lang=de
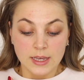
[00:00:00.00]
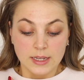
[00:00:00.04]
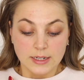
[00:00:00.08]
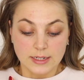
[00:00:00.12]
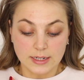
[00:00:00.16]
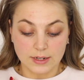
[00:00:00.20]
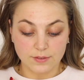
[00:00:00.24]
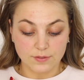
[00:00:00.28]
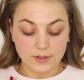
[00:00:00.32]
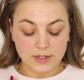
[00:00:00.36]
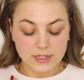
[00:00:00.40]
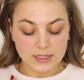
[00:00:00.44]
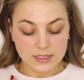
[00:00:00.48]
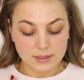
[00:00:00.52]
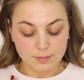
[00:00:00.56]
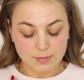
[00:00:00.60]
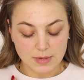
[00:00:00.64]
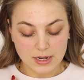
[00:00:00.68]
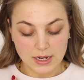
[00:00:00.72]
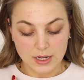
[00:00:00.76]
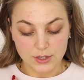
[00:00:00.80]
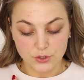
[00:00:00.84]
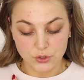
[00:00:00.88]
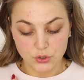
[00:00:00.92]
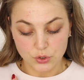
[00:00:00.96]
dann finde ich es
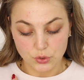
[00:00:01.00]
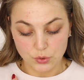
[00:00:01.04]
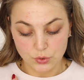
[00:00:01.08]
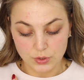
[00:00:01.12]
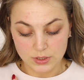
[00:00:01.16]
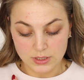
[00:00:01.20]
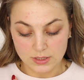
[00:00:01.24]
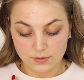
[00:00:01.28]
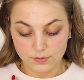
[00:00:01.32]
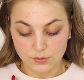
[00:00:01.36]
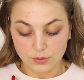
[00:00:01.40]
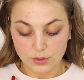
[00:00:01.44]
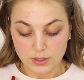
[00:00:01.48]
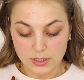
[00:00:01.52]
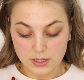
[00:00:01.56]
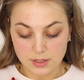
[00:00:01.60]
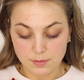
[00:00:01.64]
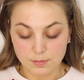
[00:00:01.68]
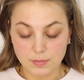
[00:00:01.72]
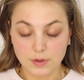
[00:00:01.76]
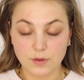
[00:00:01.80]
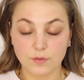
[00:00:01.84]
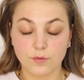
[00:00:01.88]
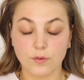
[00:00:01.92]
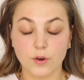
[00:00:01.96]
immer ganz schön, sie wirklich
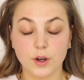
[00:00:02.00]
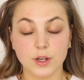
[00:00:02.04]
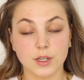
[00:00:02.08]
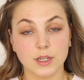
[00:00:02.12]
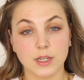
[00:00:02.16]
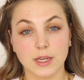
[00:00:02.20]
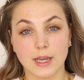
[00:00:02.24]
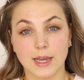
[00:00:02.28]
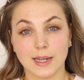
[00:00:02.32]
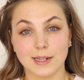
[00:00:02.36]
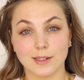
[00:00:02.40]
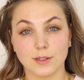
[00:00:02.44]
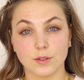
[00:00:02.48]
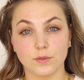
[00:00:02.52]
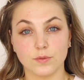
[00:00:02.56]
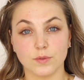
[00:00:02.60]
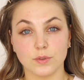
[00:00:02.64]
mit Feuchtigkeit zu